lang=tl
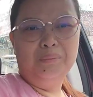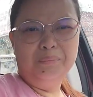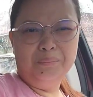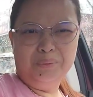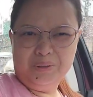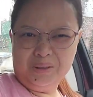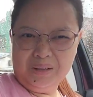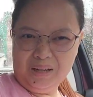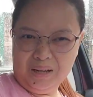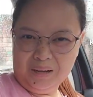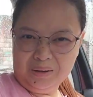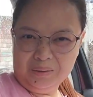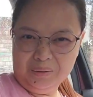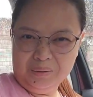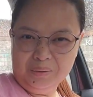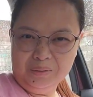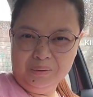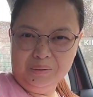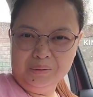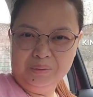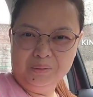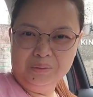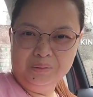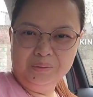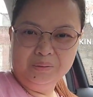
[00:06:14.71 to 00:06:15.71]
Ang putla ko,
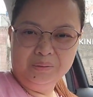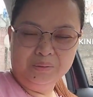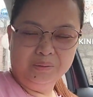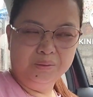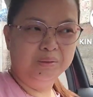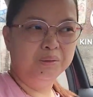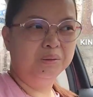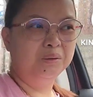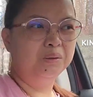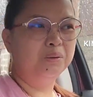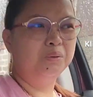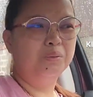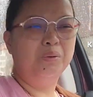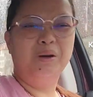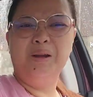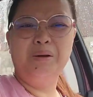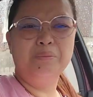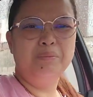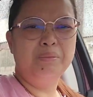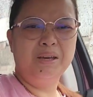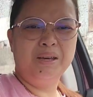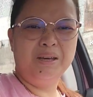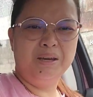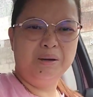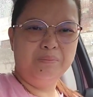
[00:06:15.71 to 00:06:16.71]
no? Oo,
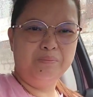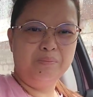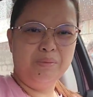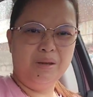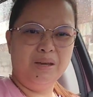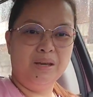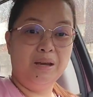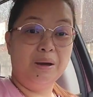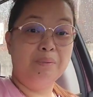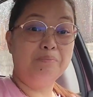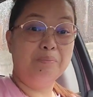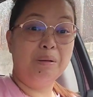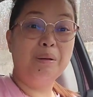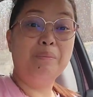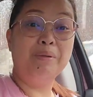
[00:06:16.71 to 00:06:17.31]
walang makeup, makeup.